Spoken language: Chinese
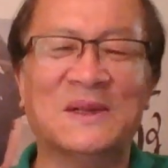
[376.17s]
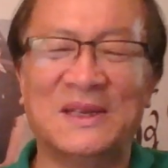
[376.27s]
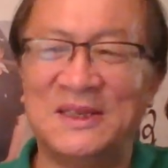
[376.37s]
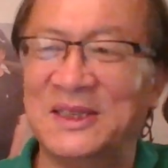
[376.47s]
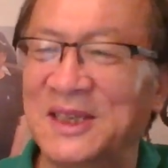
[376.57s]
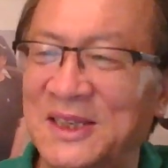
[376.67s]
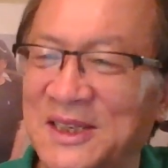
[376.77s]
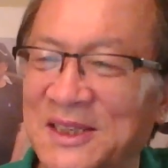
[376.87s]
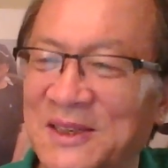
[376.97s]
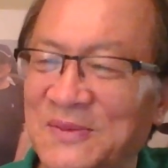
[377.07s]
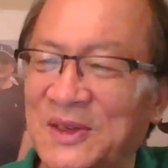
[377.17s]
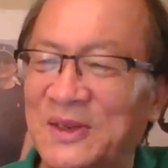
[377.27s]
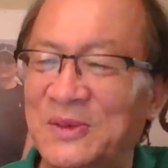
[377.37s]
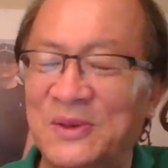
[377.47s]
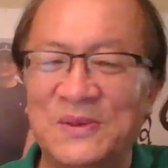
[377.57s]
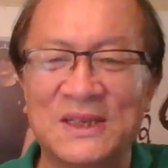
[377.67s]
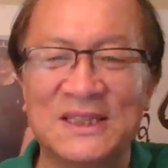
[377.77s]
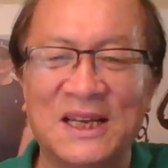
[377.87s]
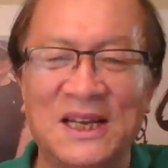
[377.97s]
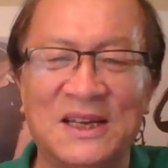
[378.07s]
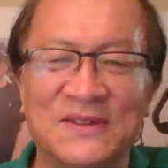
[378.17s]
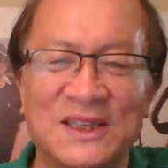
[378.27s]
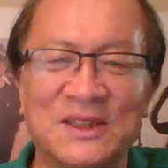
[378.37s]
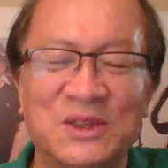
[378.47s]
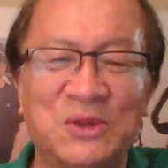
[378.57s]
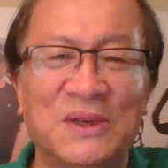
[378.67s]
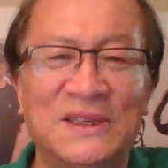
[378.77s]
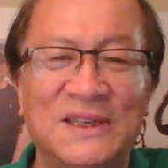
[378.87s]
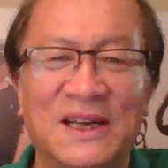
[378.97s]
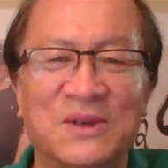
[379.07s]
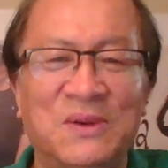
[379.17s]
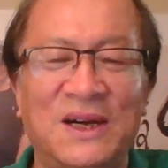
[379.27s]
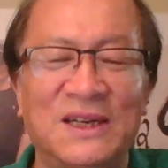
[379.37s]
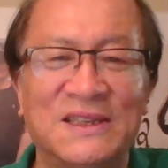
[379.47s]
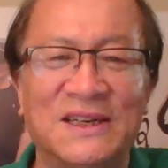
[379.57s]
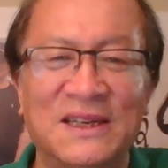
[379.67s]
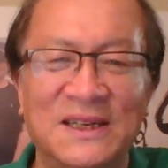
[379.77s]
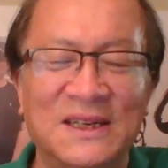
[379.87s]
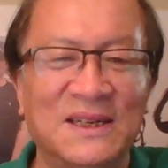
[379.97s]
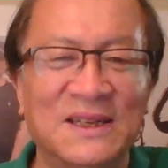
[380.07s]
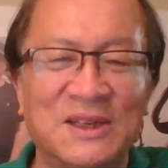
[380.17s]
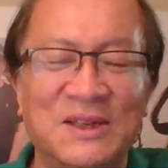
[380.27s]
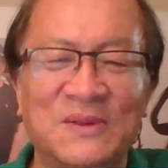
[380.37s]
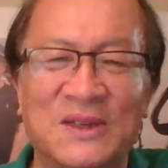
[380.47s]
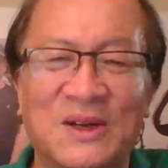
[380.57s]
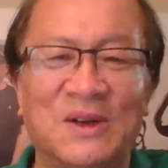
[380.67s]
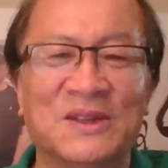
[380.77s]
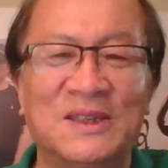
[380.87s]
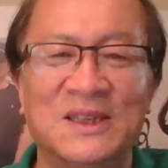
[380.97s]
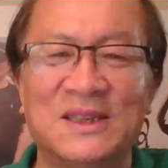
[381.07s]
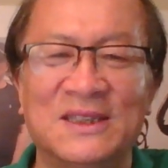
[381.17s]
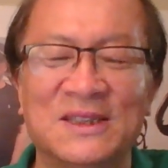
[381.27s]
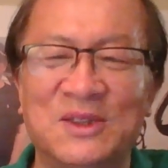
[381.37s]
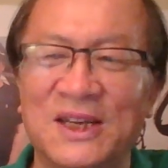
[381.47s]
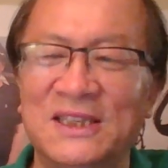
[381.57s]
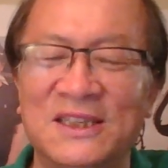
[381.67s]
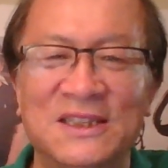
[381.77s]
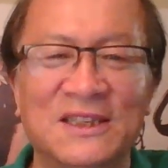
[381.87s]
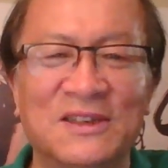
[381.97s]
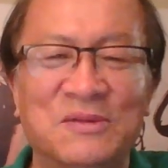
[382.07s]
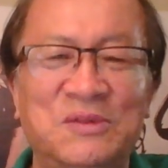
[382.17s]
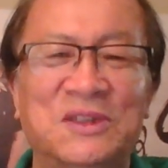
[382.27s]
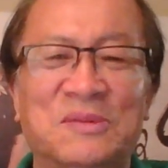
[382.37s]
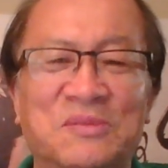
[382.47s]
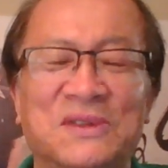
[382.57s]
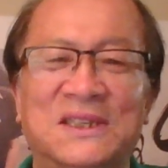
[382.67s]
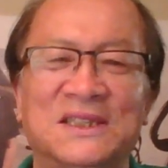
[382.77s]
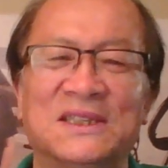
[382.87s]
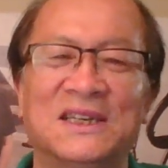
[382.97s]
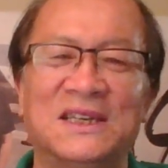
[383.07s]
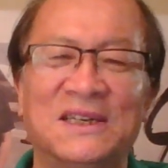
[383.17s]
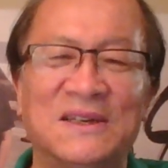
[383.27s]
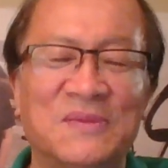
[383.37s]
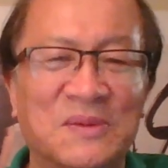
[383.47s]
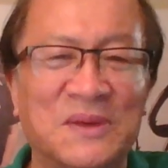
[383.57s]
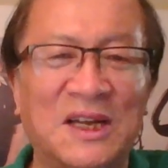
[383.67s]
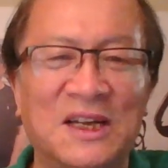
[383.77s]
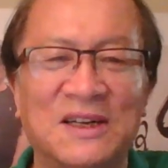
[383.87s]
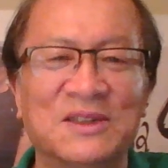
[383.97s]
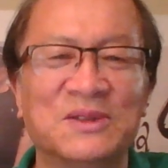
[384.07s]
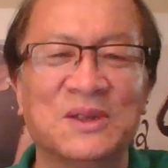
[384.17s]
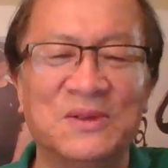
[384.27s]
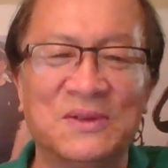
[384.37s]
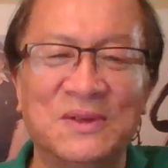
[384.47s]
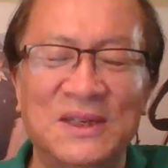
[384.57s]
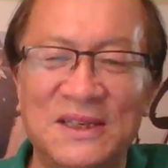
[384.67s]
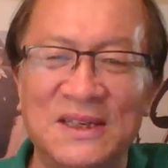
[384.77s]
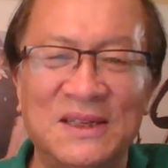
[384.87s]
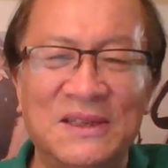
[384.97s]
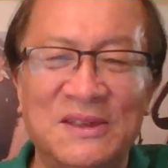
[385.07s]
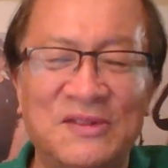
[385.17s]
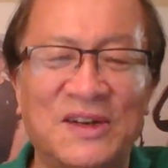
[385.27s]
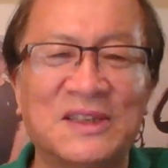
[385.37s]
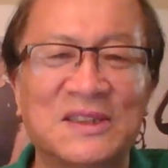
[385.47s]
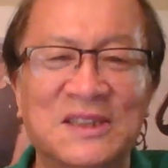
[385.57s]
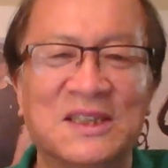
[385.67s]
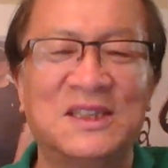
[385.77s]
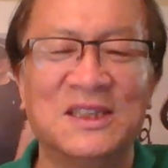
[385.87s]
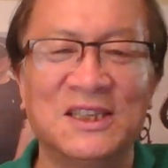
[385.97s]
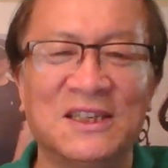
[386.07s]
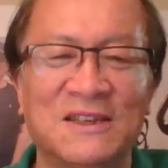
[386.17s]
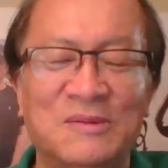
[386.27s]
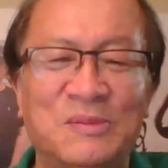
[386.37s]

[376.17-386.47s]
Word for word: 这件事情被国资委在海外渲染夸张。搞得真是全世界无人不知啊。那么海航最后发生这些事情，